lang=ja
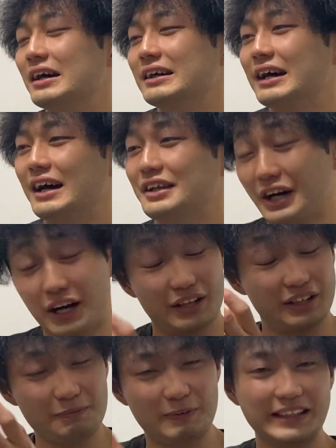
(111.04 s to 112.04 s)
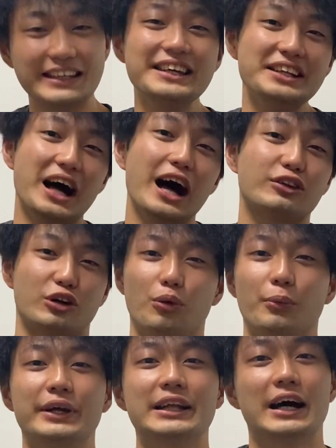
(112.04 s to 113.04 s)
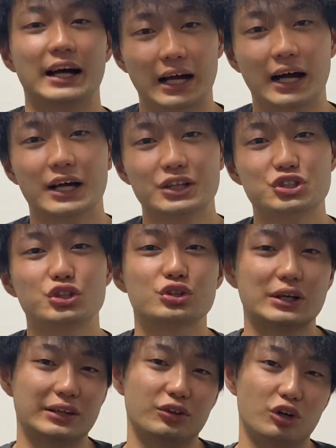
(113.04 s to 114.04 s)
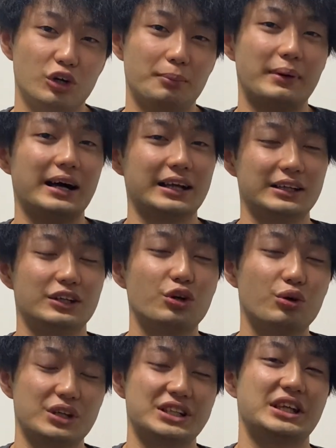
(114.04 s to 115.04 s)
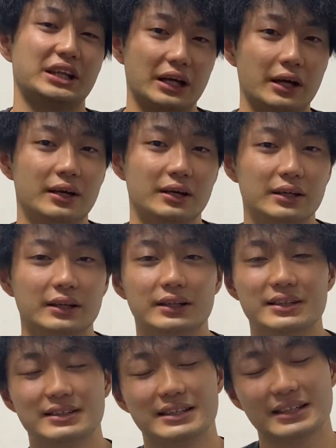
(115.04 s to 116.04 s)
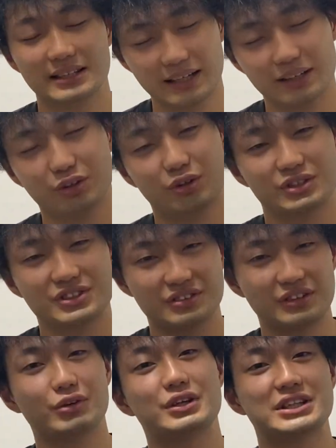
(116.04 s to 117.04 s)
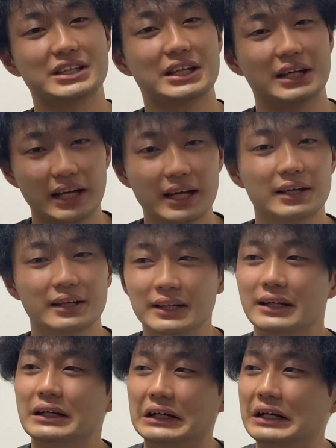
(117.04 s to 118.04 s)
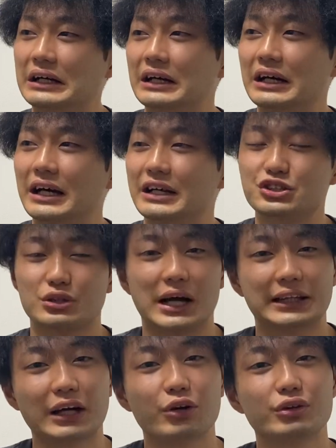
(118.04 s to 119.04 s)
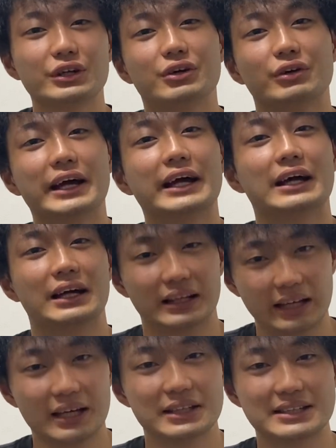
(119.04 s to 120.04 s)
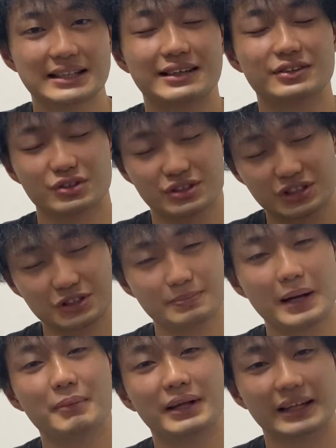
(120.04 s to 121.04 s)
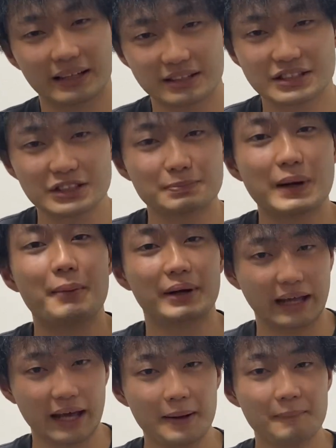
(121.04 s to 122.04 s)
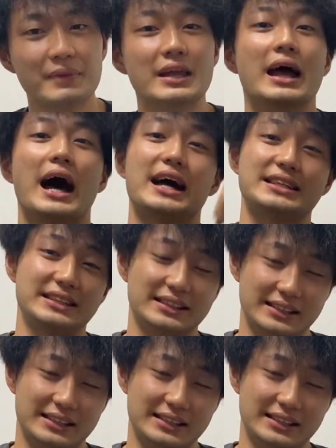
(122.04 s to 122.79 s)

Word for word: あ、なんか、やっぱいいなとか思いながら、ちょっとあのー、まあ、料理してて、ね、あのー、作り置きしててね、えー、ちょっと片栗粉ないからね、近くのスーパーまでね、スーパーまで走っ